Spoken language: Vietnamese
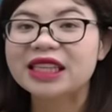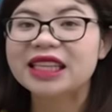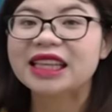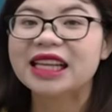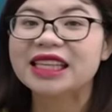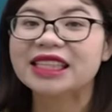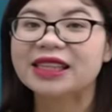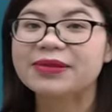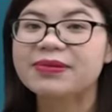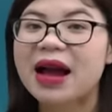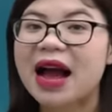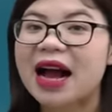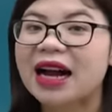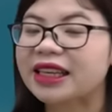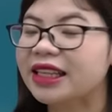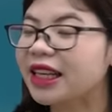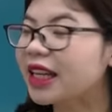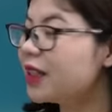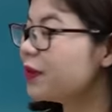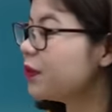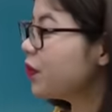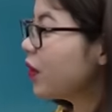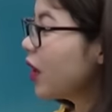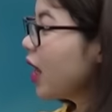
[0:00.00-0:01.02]
nhìn lên trên bảng
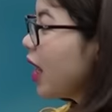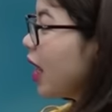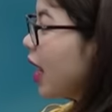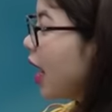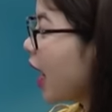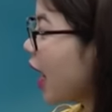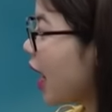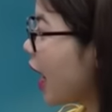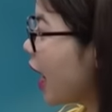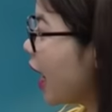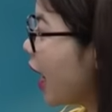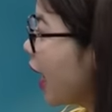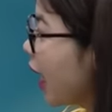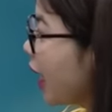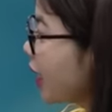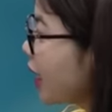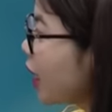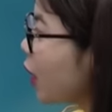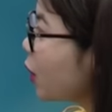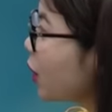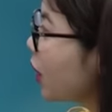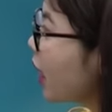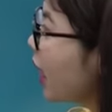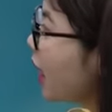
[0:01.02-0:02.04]
nhá à,
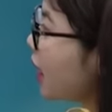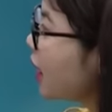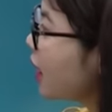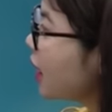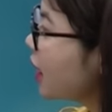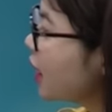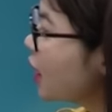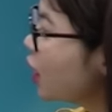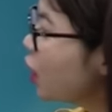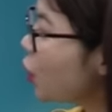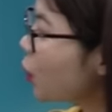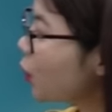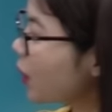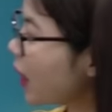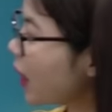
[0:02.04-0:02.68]
Đầu tiên chữ nhục